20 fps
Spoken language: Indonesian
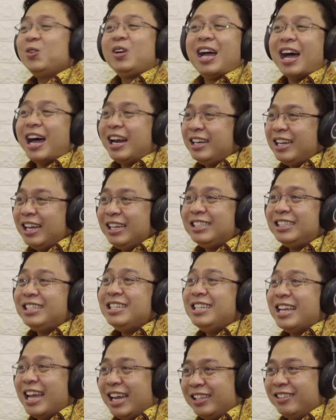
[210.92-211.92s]
Itu enggak ada
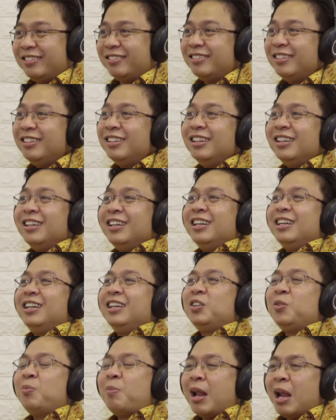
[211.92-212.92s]
isinya itu.
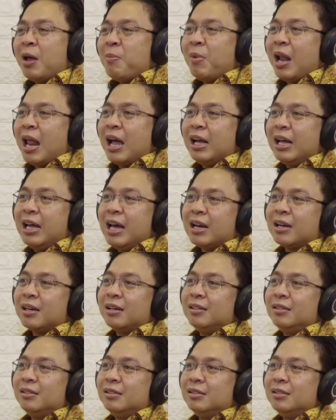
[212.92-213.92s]
Itu malah
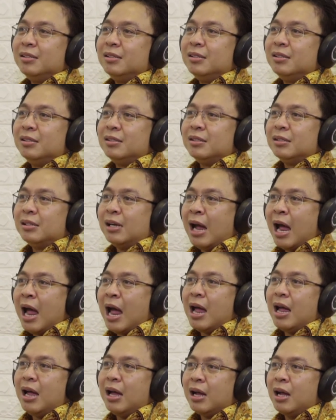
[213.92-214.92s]
melanggar eh,
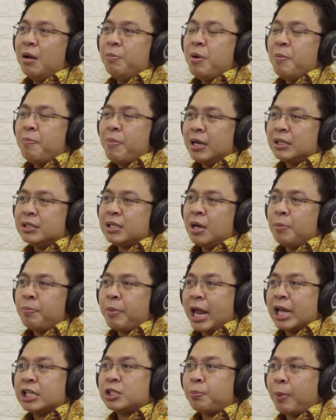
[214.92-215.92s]
hak kebebasan
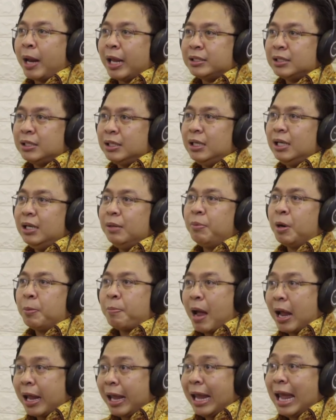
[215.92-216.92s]
berekspresi,
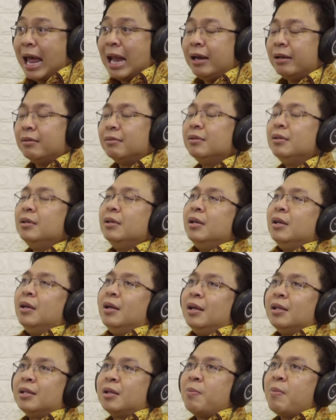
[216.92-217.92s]
berpakaian. Gitu.
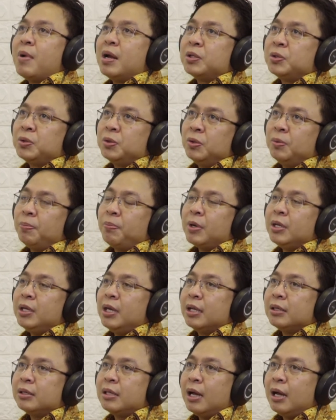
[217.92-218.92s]
Termasuk
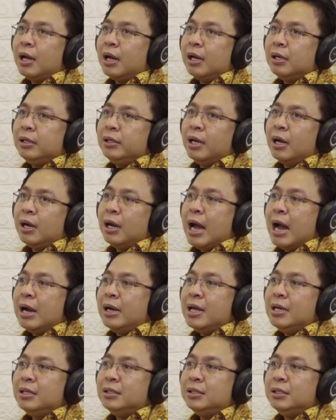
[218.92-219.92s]
pernyataan yang enggak
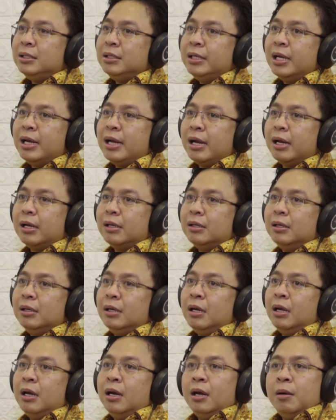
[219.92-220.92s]
ada isinya
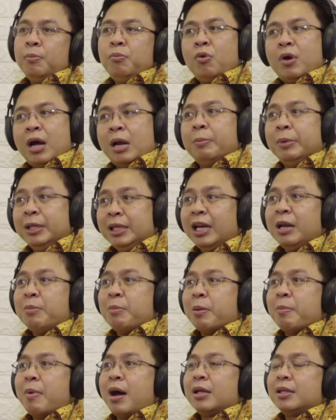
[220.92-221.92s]
bukan menteri
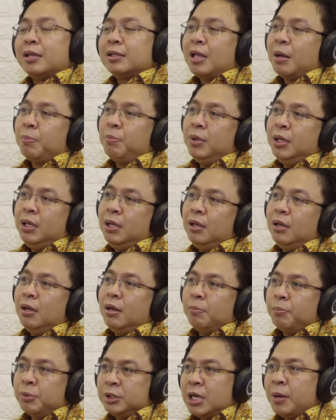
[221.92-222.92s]
memang, tetapi
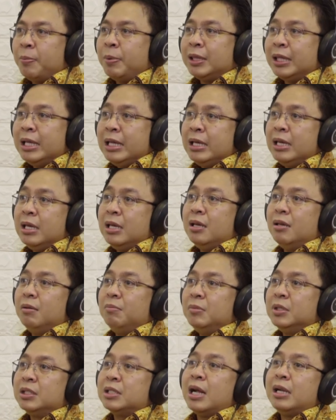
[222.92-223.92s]
pejabat tinggi
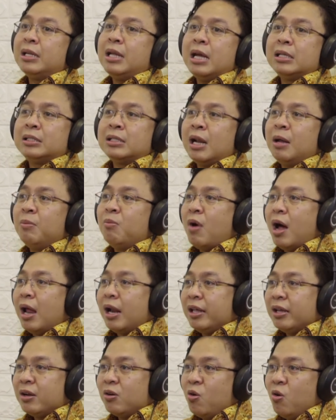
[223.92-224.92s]
misalnya
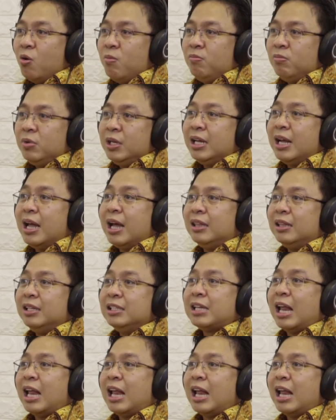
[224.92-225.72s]
assalamualaikum diganti